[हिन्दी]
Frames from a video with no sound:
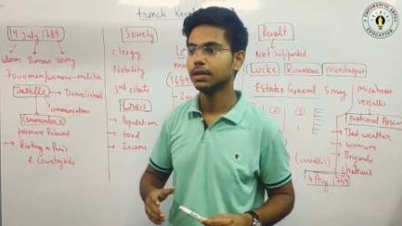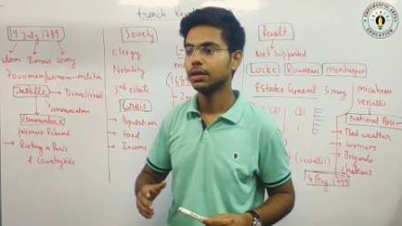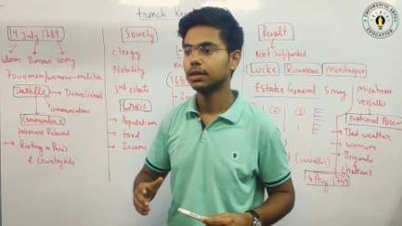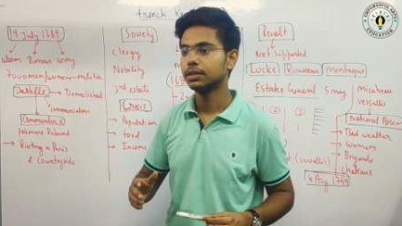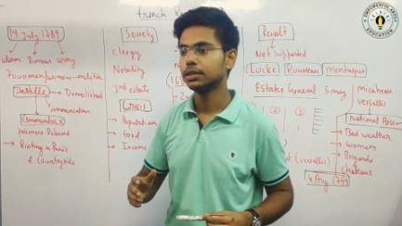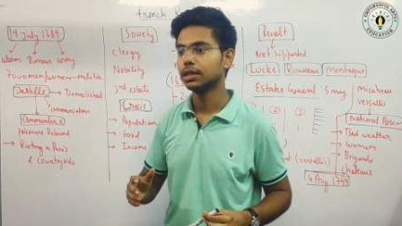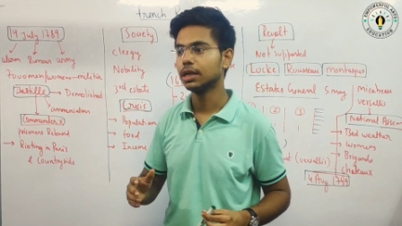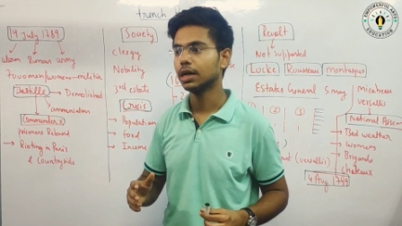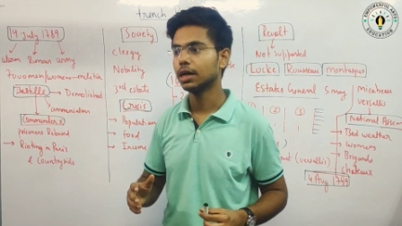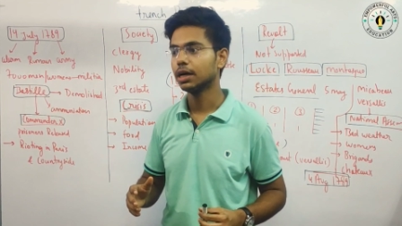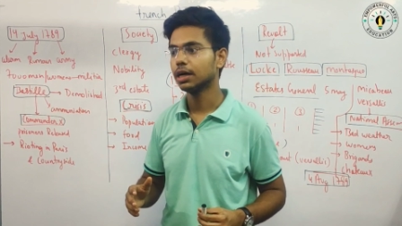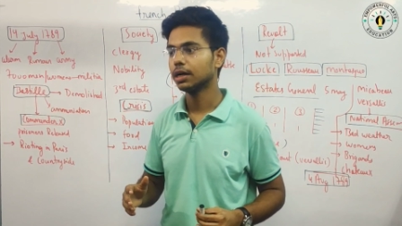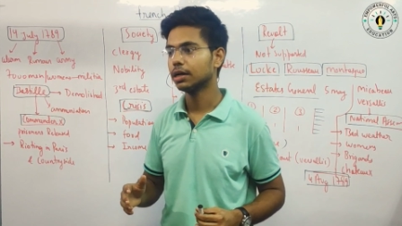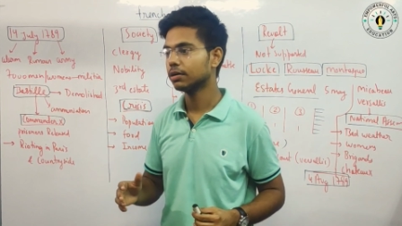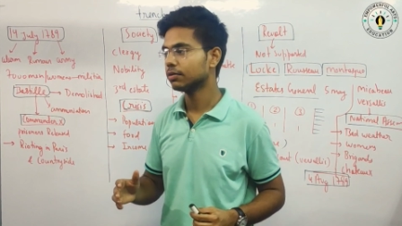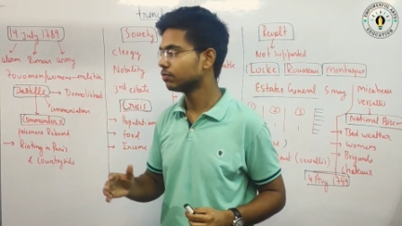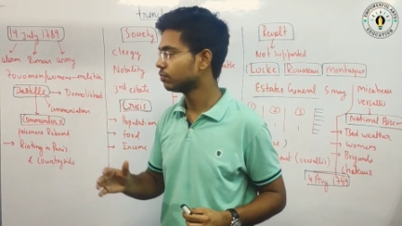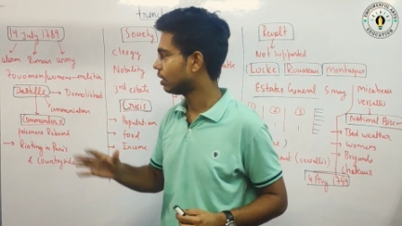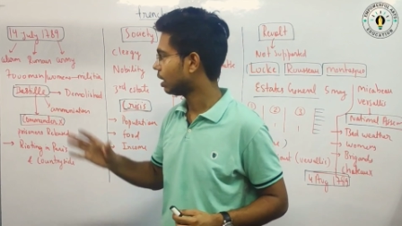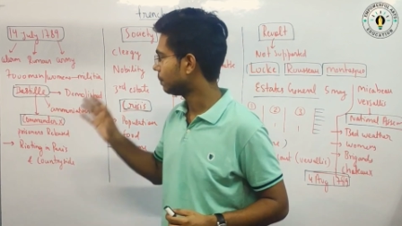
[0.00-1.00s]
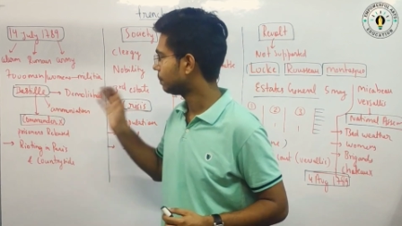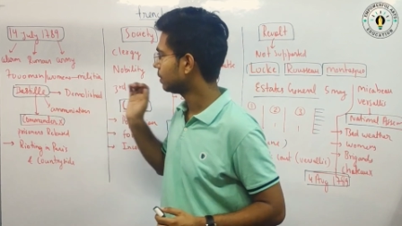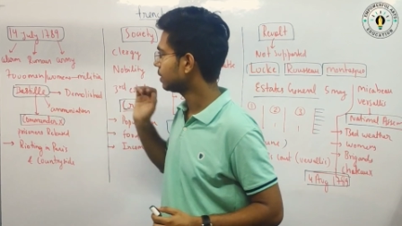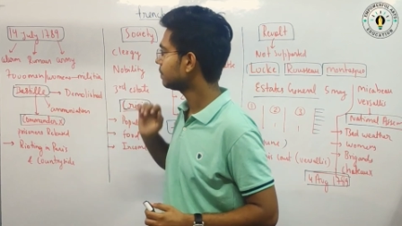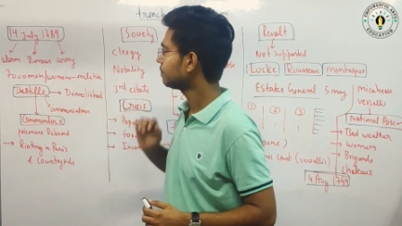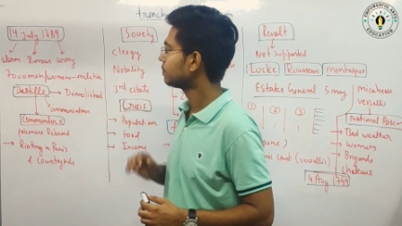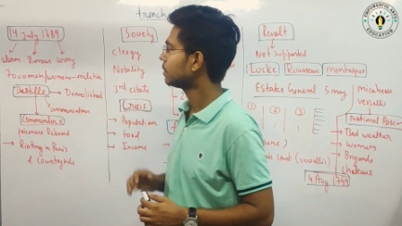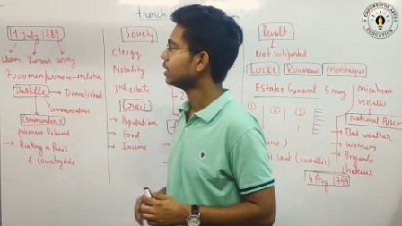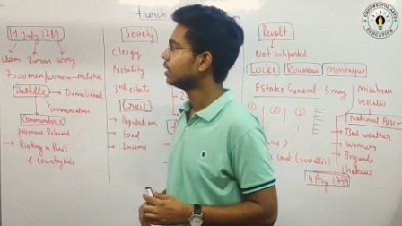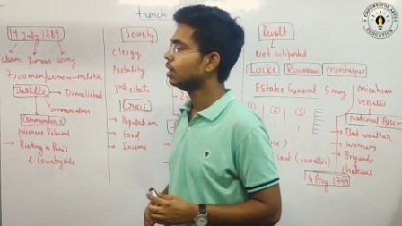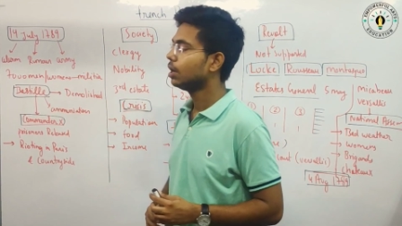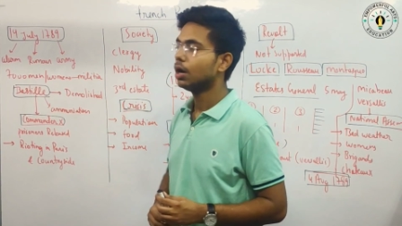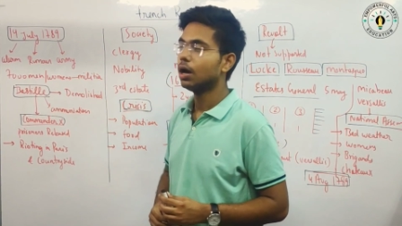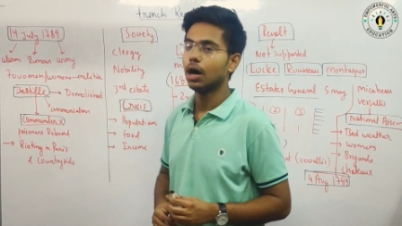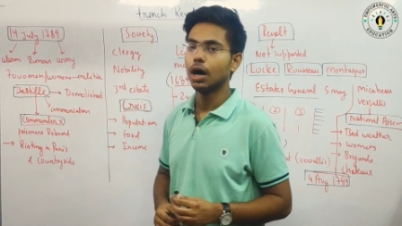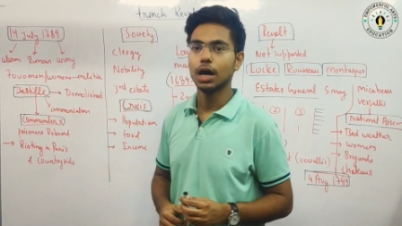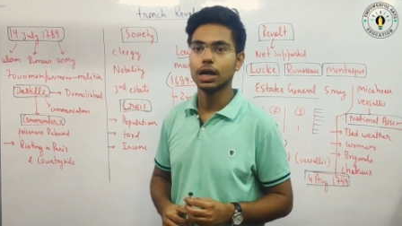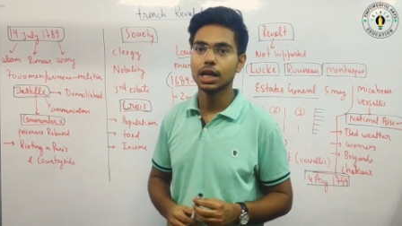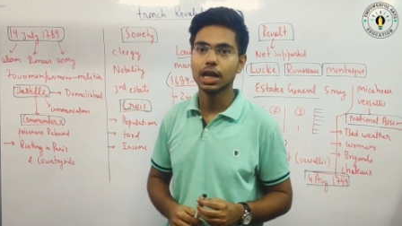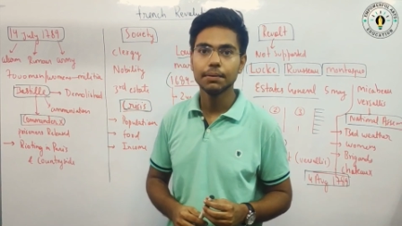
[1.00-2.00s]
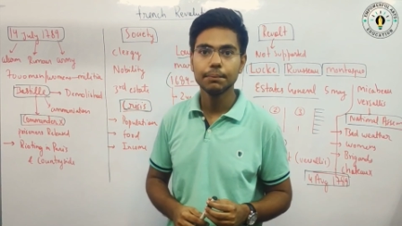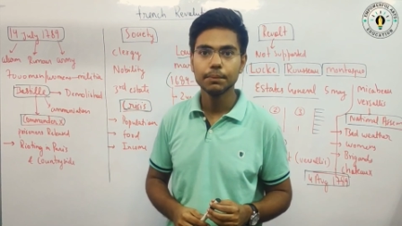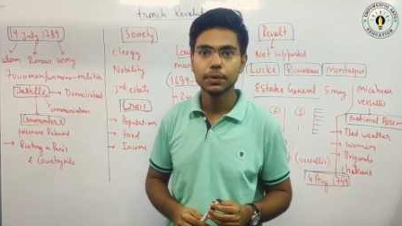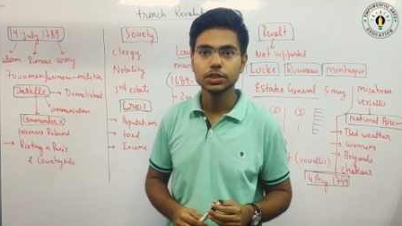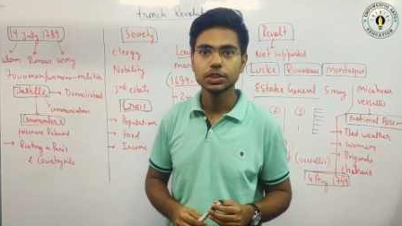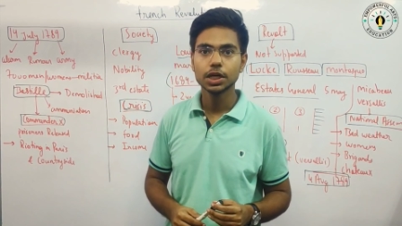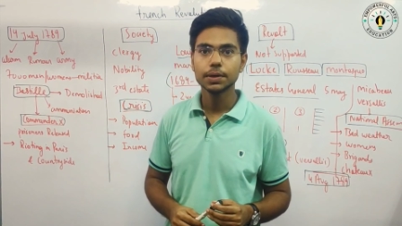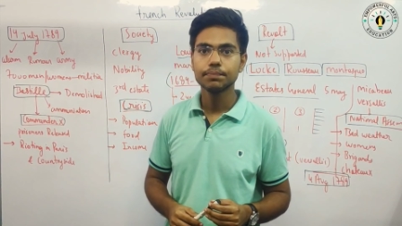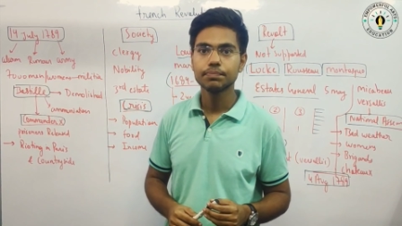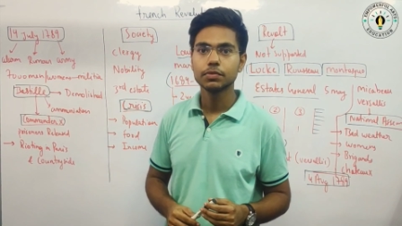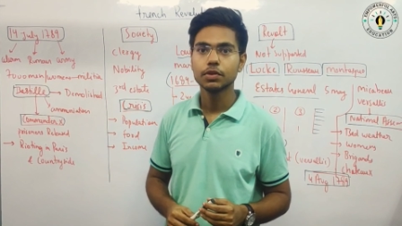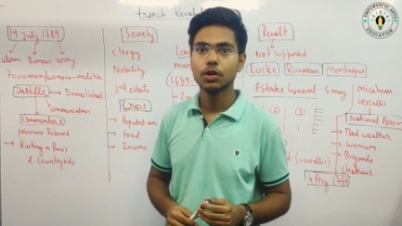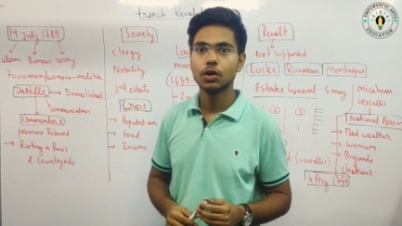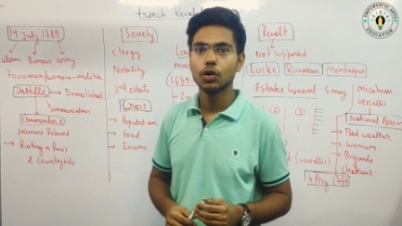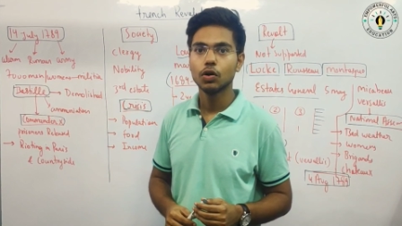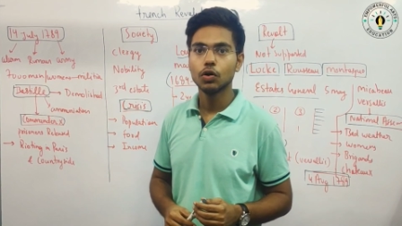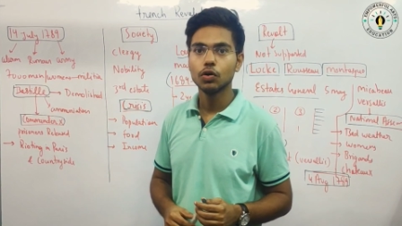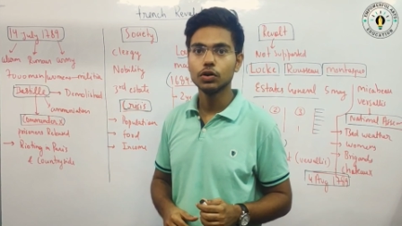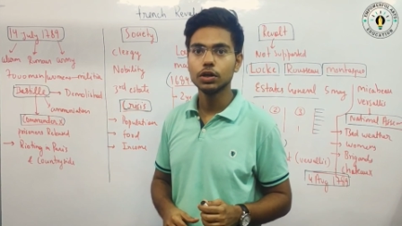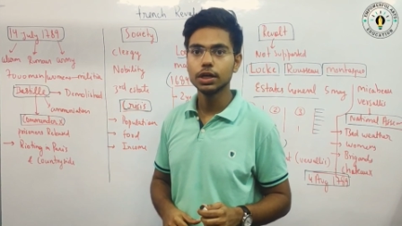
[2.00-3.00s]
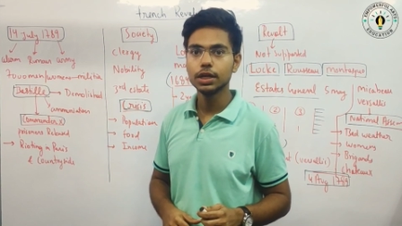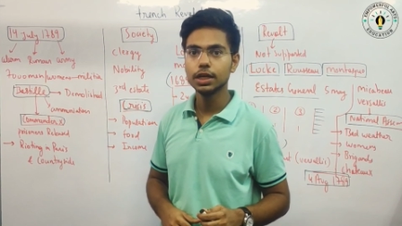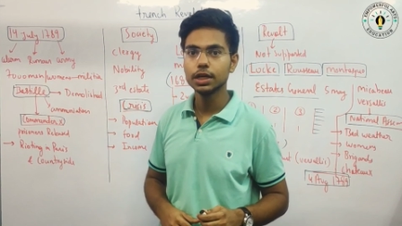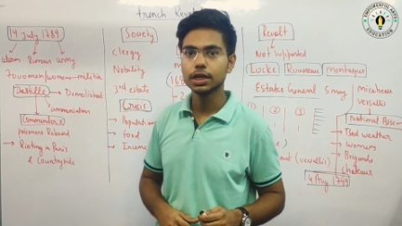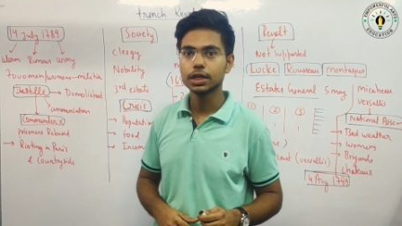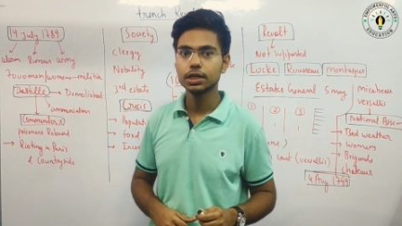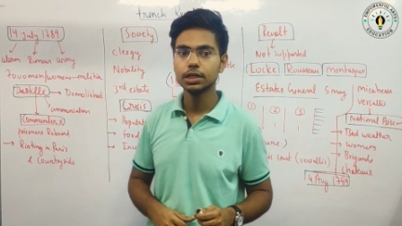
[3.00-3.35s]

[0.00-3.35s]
या वहाँ पर अलार्म बजा और एक